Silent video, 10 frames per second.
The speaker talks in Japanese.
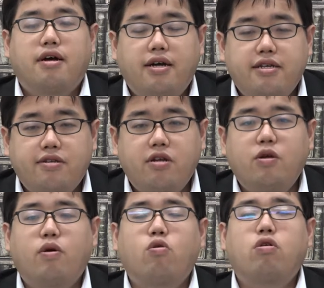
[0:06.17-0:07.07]
はい、それ
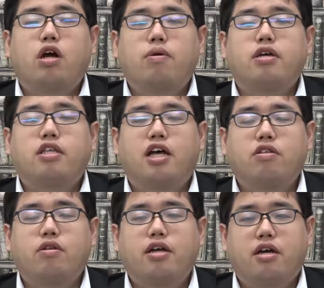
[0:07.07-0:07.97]
では今回は北
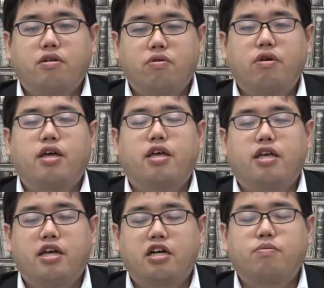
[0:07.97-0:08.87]
里大学の
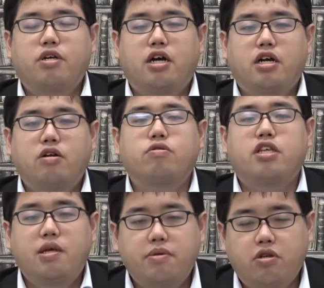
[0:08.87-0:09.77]
医学部医学科の
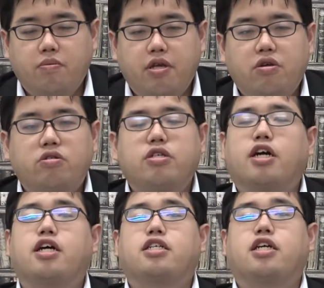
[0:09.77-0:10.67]
生物の勉強について
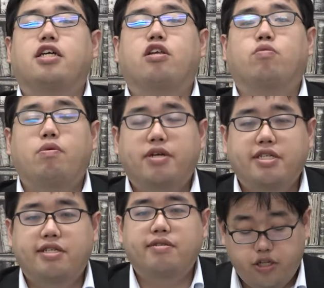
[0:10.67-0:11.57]
話していきたいと思いま
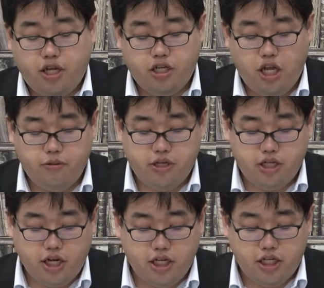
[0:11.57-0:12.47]
す。生物で
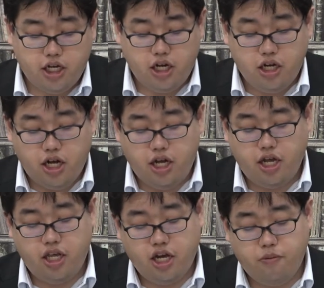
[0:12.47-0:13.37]
すが、時間が
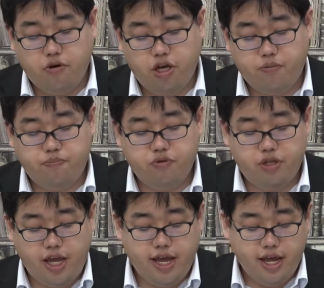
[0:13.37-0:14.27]
2科目100
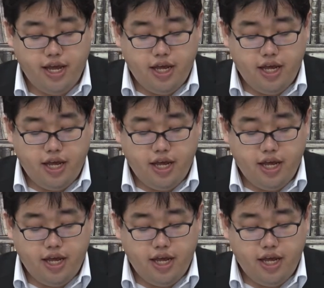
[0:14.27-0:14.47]
分で